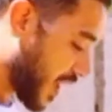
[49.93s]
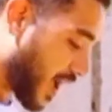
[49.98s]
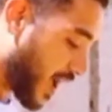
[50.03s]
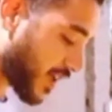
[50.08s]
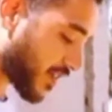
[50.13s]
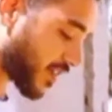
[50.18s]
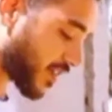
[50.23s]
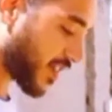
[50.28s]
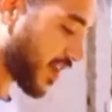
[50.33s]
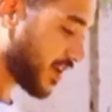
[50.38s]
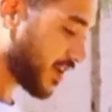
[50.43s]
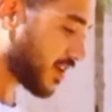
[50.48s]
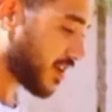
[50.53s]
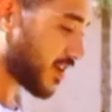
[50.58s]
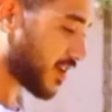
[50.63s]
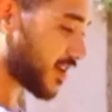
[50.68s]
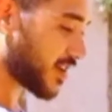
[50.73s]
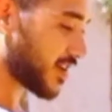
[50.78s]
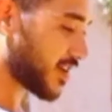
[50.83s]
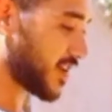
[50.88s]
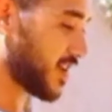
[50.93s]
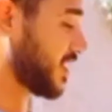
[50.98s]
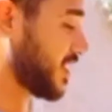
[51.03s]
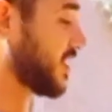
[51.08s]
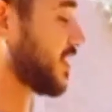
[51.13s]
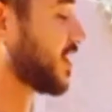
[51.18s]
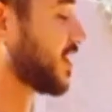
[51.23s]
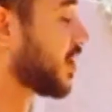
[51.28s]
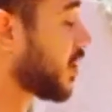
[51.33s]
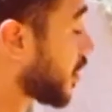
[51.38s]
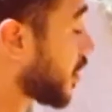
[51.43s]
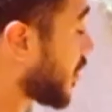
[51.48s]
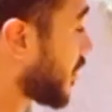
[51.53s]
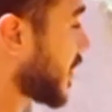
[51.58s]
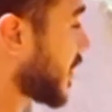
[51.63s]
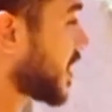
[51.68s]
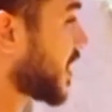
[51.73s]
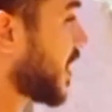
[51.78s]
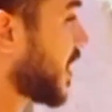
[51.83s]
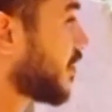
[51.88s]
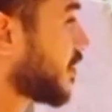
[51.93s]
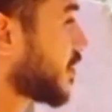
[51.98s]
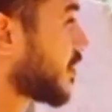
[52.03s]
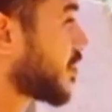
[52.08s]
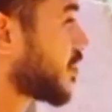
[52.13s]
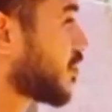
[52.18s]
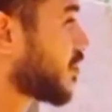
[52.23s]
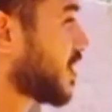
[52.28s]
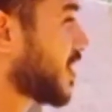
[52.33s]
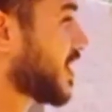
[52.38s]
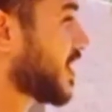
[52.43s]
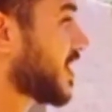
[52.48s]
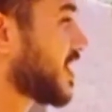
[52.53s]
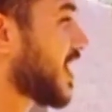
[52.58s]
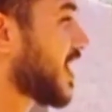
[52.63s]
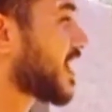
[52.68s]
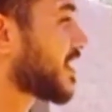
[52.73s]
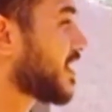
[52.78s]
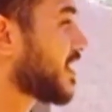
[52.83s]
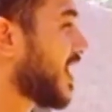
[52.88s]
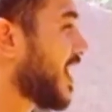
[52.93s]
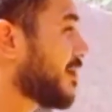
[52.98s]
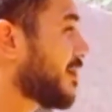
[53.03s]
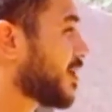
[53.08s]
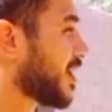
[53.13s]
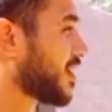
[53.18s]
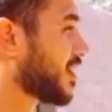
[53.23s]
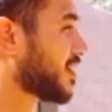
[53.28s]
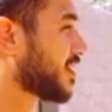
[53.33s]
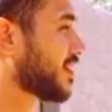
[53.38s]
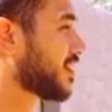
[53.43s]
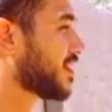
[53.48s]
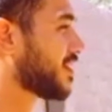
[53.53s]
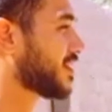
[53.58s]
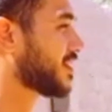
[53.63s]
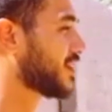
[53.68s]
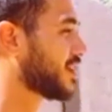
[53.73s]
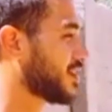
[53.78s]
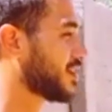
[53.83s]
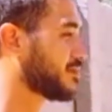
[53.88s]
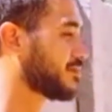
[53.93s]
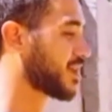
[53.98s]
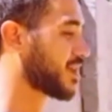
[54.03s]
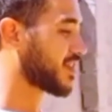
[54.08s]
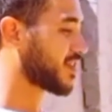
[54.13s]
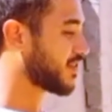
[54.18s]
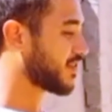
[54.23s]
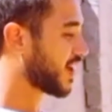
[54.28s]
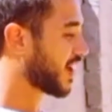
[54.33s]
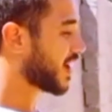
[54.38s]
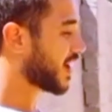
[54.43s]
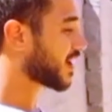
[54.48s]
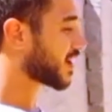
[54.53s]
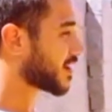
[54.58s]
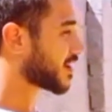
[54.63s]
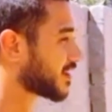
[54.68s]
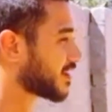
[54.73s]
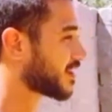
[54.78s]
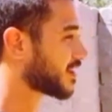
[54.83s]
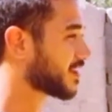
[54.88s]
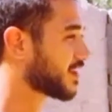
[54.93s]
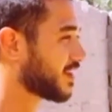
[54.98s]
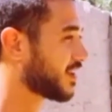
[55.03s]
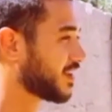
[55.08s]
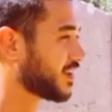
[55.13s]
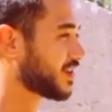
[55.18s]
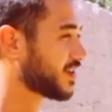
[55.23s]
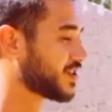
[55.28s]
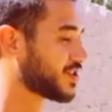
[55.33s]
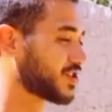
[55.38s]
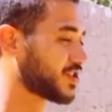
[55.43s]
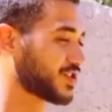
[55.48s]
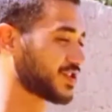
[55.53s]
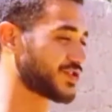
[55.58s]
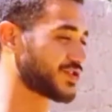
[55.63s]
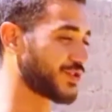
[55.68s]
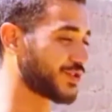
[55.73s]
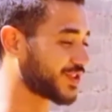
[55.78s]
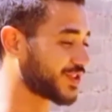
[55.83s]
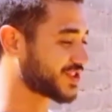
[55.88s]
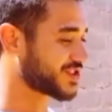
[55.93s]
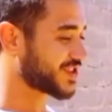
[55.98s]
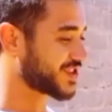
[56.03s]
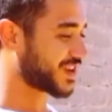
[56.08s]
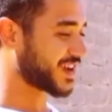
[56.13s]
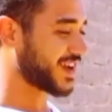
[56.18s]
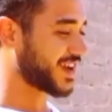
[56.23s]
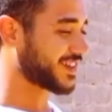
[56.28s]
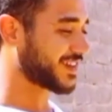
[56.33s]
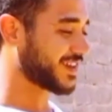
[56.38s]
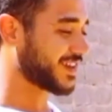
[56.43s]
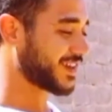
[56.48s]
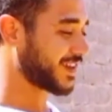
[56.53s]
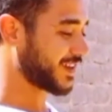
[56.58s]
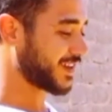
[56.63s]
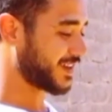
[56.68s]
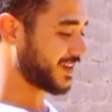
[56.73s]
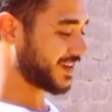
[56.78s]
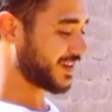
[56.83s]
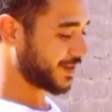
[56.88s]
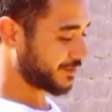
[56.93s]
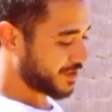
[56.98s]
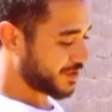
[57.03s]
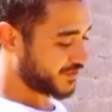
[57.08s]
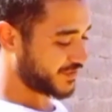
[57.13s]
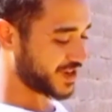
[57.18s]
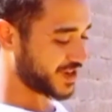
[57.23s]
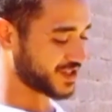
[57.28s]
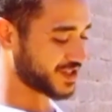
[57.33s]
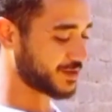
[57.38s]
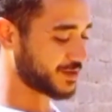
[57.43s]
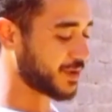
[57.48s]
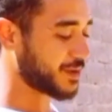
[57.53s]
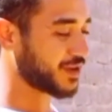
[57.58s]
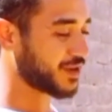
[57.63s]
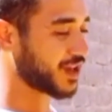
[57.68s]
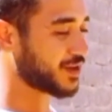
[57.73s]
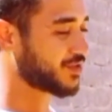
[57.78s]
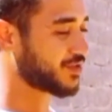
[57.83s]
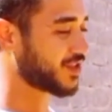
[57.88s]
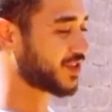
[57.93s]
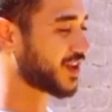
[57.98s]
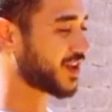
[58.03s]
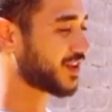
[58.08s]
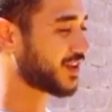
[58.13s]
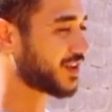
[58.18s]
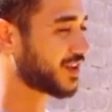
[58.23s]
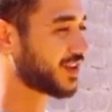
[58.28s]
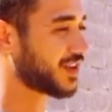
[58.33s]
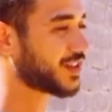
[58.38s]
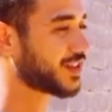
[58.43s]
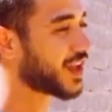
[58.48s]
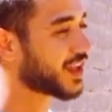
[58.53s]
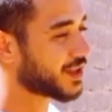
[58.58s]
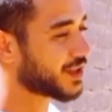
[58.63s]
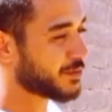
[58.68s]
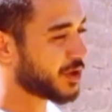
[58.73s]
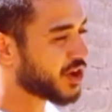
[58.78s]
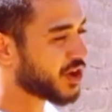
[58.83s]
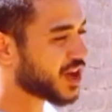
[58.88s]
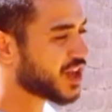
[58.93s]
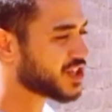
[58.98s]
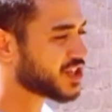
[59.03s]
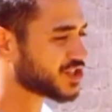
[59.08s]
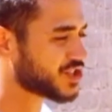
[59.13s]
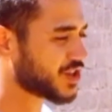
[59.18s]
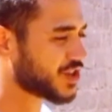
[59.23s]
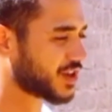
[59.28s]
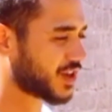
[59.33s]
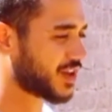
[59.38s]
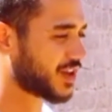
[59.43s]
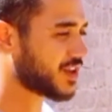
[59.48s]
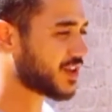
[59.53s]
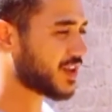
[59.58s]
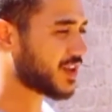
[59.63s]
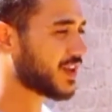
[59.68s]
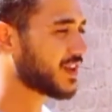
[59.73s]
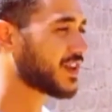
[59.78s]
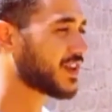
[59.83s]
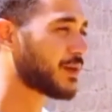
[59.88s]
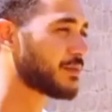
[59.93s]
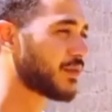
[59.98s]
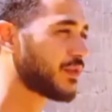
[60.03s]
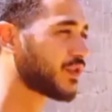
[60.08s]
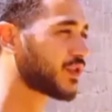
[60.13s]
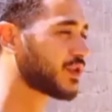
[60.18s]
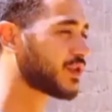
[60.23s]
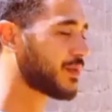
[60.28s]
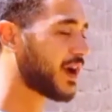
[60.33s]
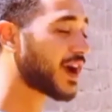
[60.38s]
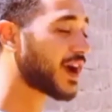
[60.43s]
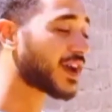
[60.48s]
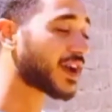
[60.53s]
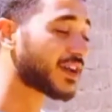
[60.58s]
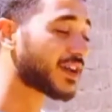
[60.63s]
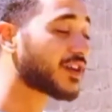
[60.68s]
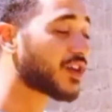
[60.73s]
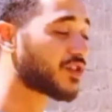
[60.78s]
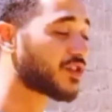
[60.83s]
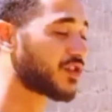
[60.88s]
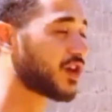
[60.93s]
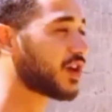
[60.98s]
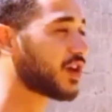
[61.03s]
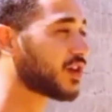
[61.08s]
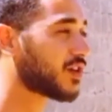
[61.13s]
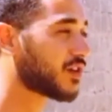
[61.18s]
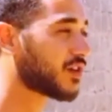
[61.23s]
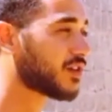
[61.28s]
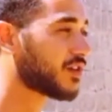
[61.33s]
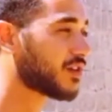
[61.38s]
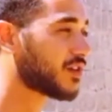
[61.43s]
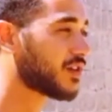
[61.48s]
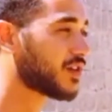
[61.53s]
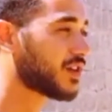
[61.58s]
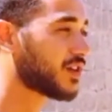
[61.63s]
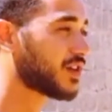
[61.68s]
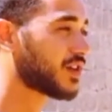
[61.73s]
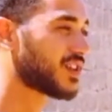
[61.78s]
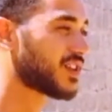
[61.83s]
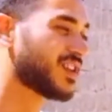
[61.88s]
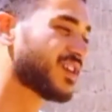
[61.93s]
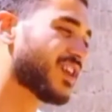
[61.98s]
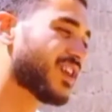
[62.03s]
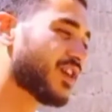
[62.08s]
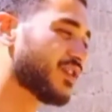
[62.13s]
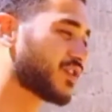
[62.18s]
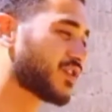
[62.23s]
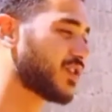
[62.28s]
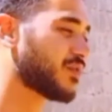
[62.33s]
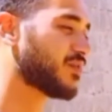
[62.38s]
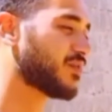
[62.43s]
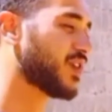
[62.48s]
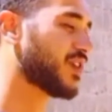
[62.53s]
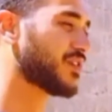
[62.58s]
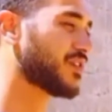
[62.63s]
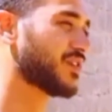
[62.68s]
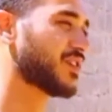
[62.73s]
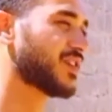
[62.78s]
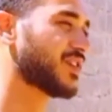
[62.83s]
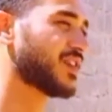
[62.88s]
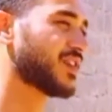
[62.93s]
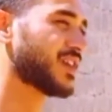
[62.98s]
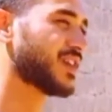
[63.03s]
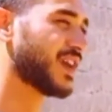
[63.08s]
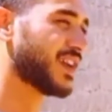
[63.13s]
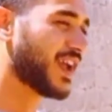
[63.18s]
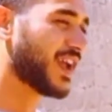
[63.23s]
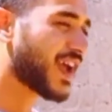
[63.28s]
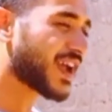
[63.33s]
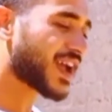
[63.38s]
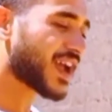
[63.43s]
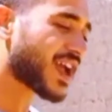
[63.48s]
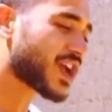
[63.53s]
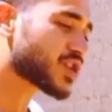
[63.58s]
لا استني ما انت كده وافقت على الفلوس والعقد العمل ايوه بس في حاجه ايه هي شروط الشركه عندنا انك ما ينفعش تبقى باللبس ده انت هتبقى واجهه للشركه يعني المفروض يبقى حاجه كده ستايل تقلع النقاب ده يعني حاجه